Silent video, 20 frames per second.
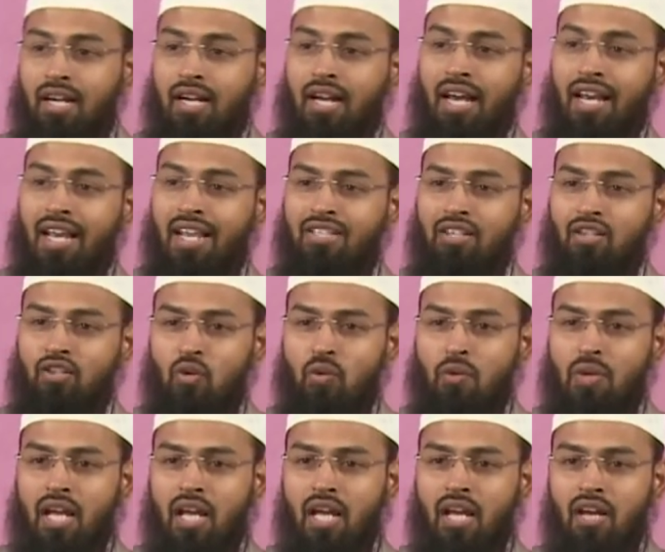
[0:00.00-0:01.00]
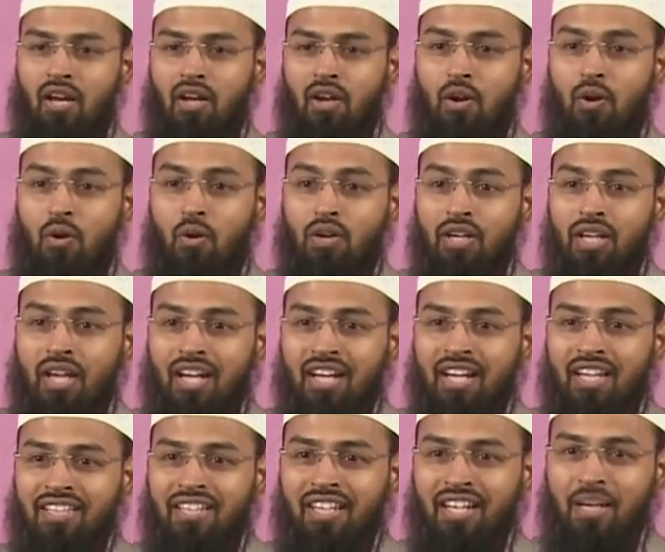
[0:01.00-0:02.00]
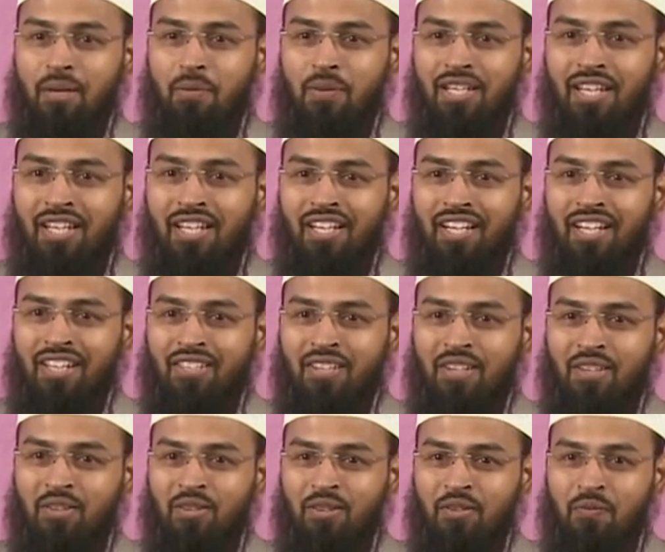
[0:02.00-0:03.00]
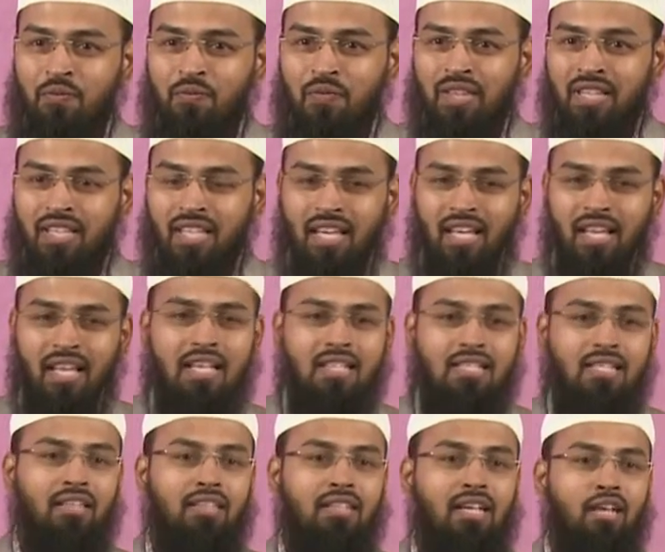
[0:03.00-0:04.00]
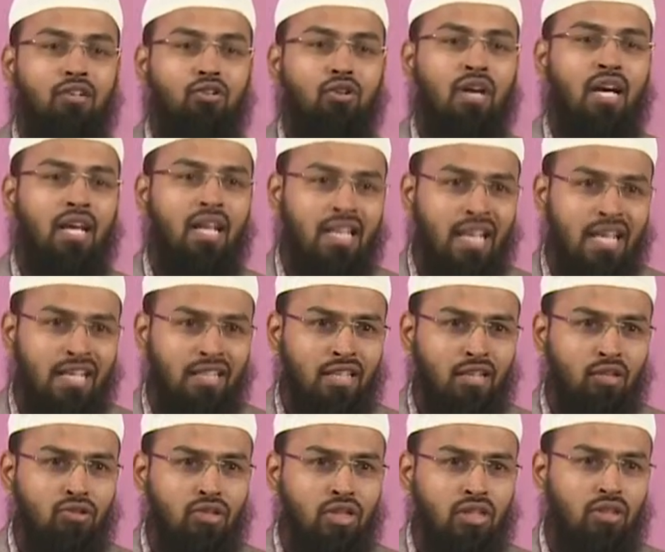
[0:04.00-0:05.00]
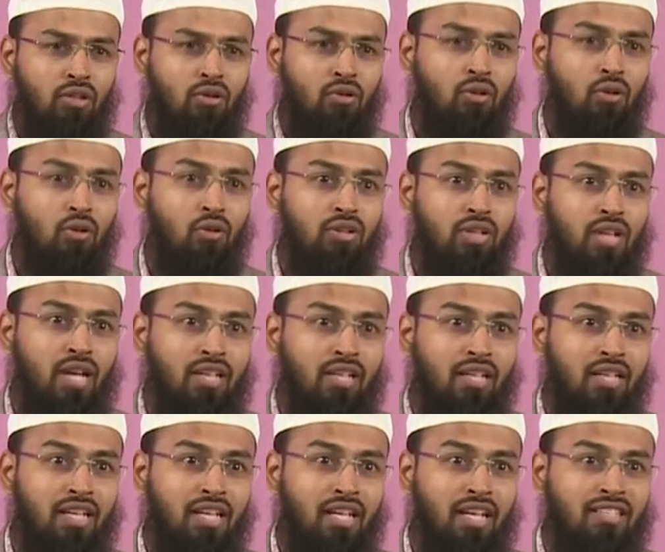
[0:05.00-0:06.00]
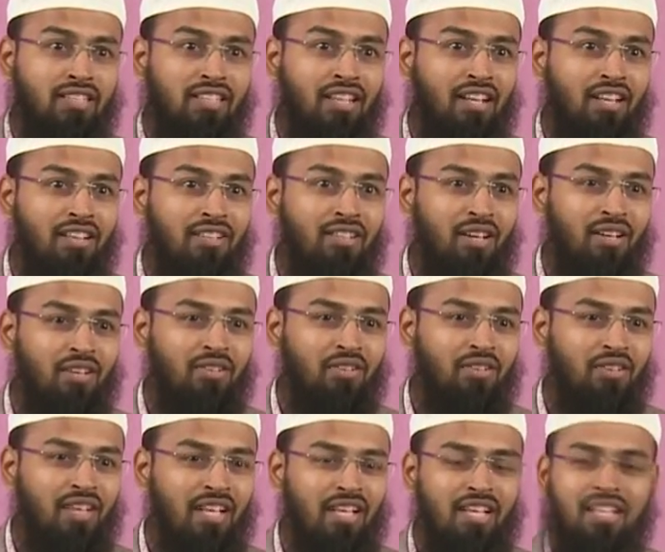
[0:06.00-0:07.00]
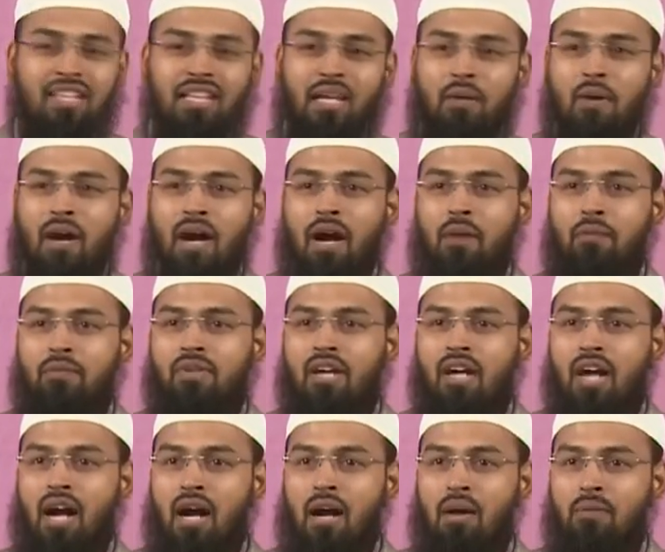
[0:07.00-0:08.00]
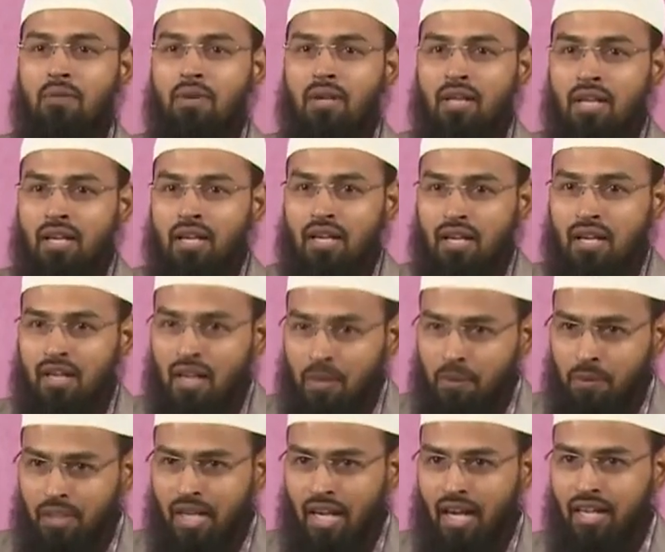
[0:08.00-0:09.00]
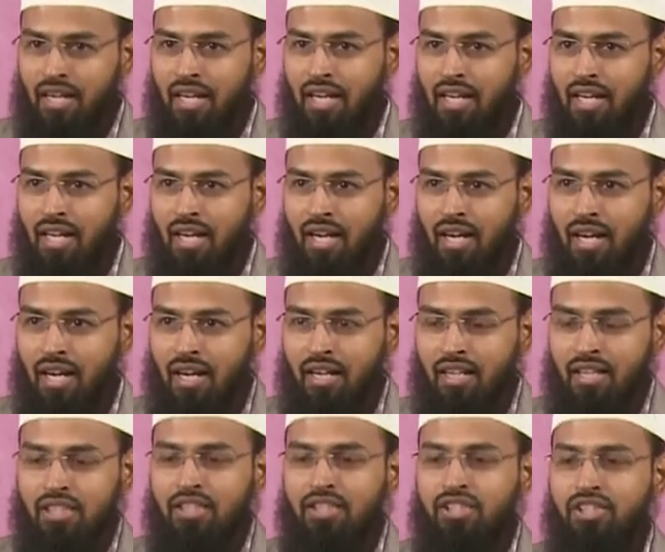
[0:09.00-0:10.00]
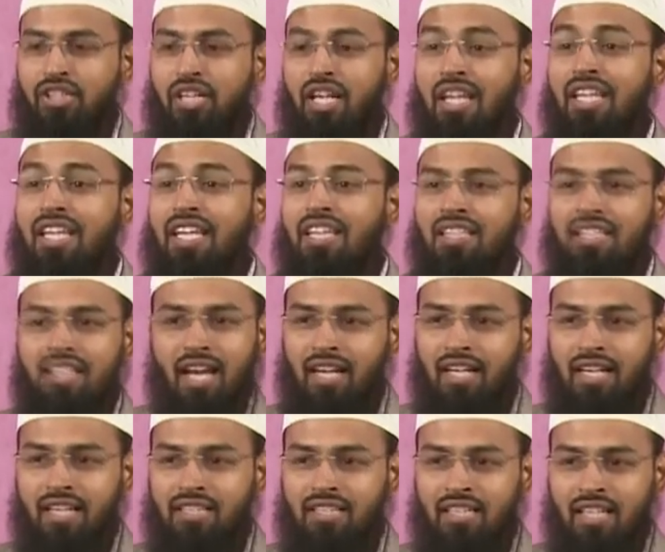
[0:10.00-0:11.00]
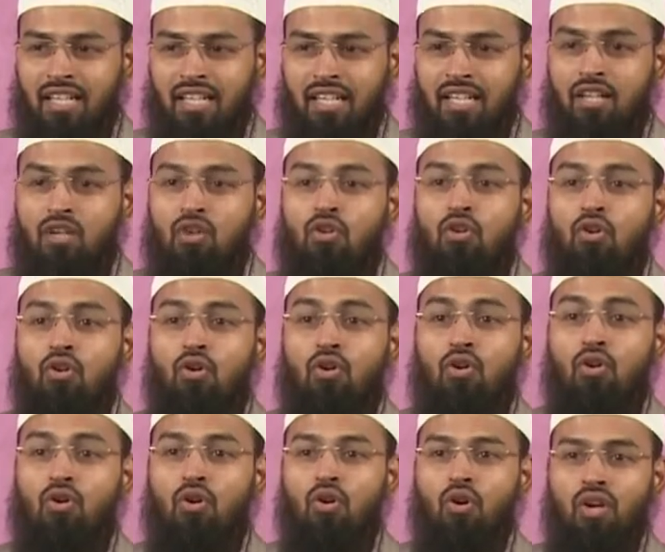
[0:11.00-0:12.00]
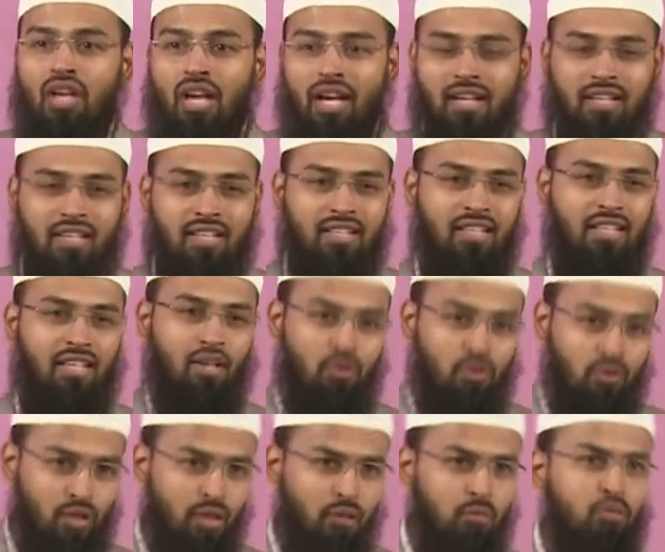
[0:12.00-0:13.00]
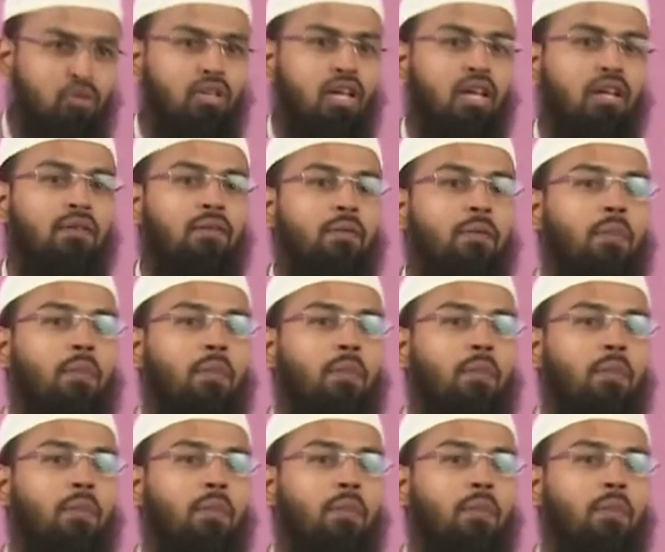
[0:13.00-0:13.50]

घर ऐसा क्यों बनाया लोग क्या कहते हैं अगर मैं ये नहीं करता तो ठीक है सदखा तो खैरत ऐसे क्यों देते हो लोग क्या कहेंगे अगर ऐसा ना दिया तो तमाम काम रब क्या कहेगा शरीयत क्या कहती है नहीं लोग क्या कहेंगे ये खुद एक बुत है